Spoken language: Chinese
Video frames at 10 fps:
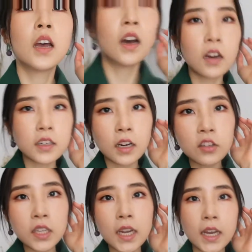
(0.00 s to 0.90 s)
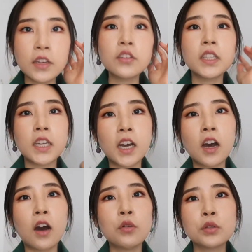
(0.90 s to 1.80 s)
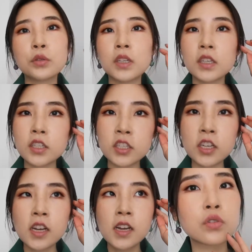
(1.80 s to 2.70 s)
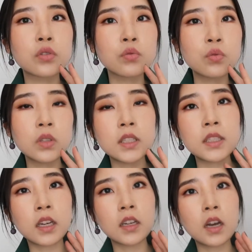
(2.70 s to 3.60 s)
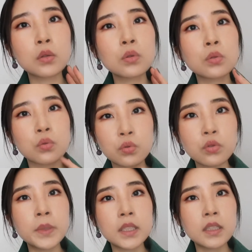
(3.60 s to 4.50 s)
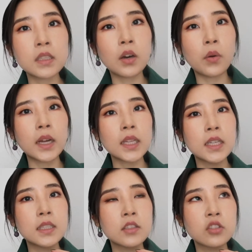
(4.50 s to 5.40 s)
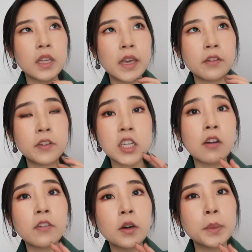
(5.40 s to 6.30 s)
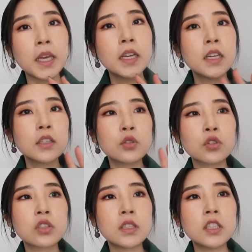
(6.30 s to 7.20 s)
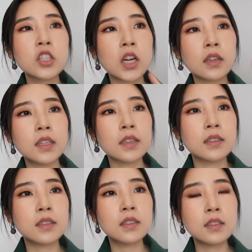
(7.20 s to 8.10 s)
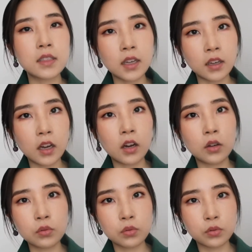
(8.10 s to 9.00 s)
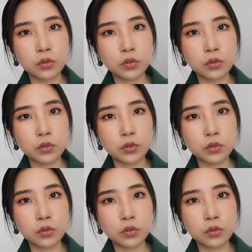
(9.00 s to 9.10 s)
哦，然后它还有一点好，我觉得是，是如果你想要做读书笔记的话，它其实也非常方便。就是你只要点击你想要就